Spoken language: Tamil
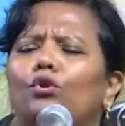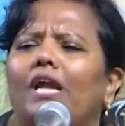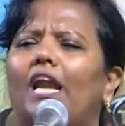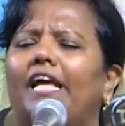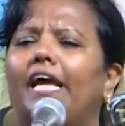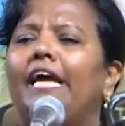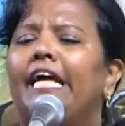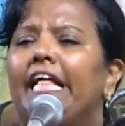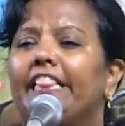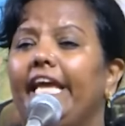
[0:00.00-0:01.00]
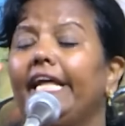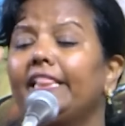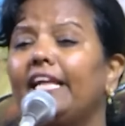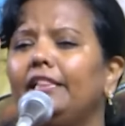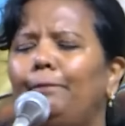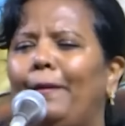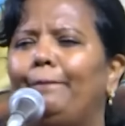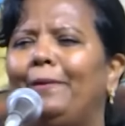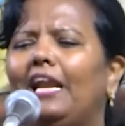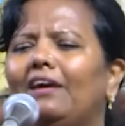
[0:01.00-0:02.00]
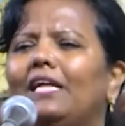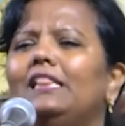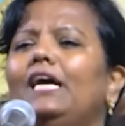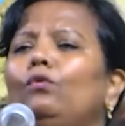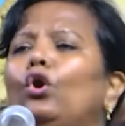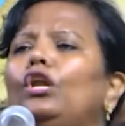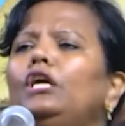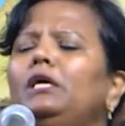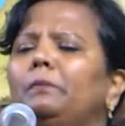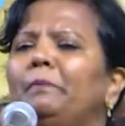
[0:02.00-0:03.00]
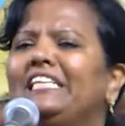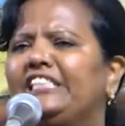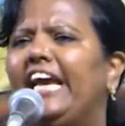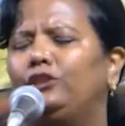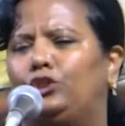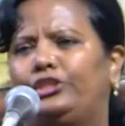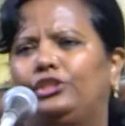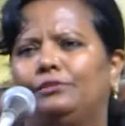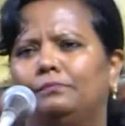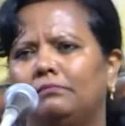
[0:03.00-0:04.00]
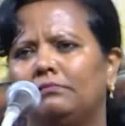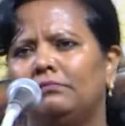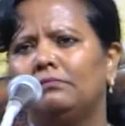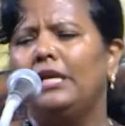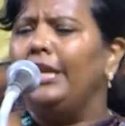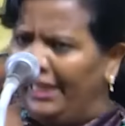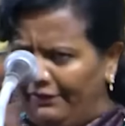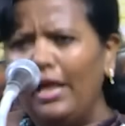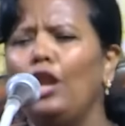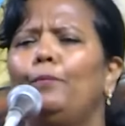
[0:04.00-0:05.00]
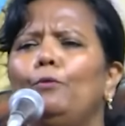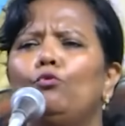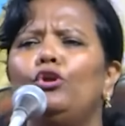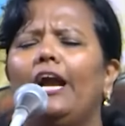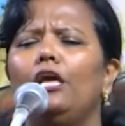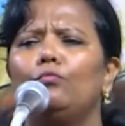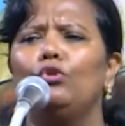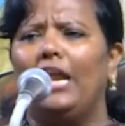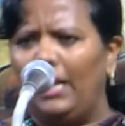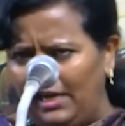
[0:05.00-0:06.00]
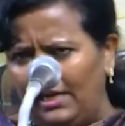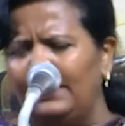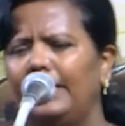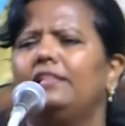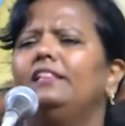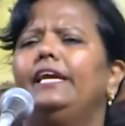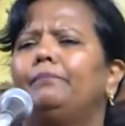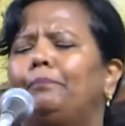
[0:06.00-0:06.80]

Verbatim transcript: முன்னால் தினத்தந்தி பேப்பரில் வந்த ஒரு மெசேஜ் நீங்கள் வேணாலும் போய் மூணு நாளைக்கு முன்னால் இருக்கிற தினத்தந்தியை